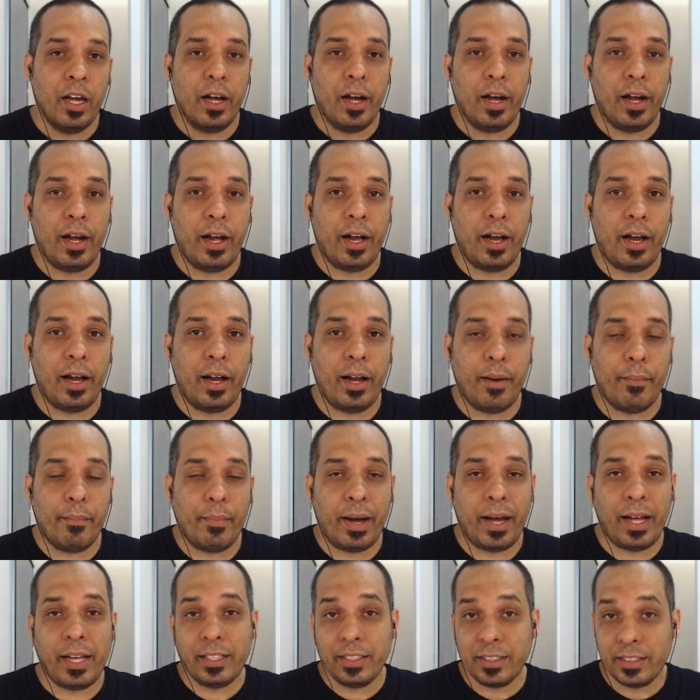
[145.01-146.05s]
Uh,
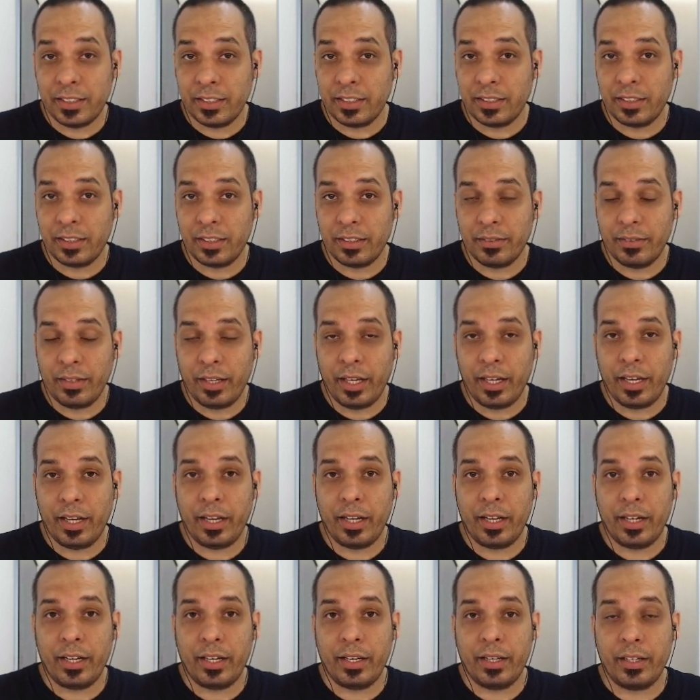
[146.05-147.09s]
mas,
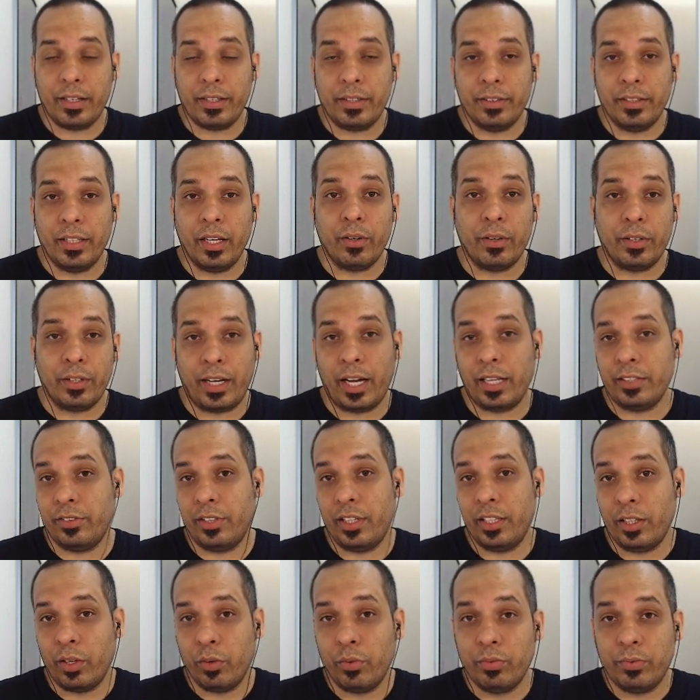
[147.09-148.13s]
uh, não, caso
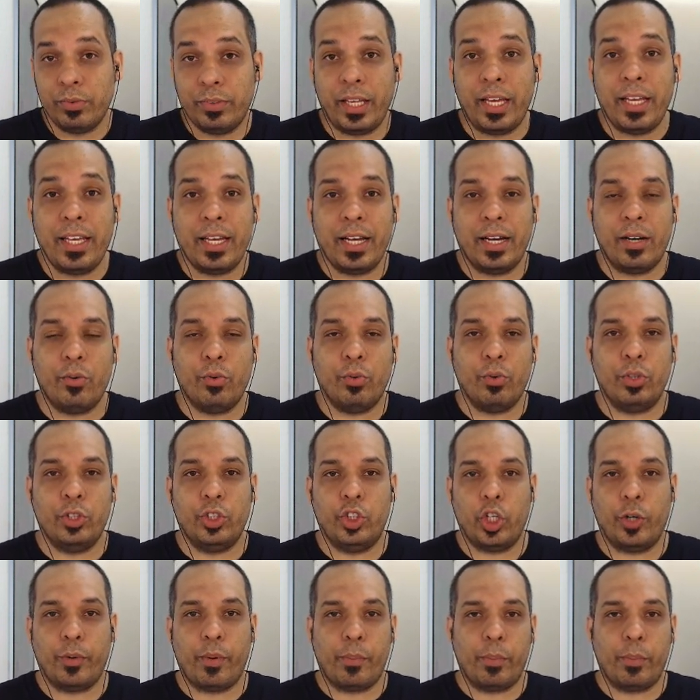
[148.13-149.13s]
ele não tenha o idioma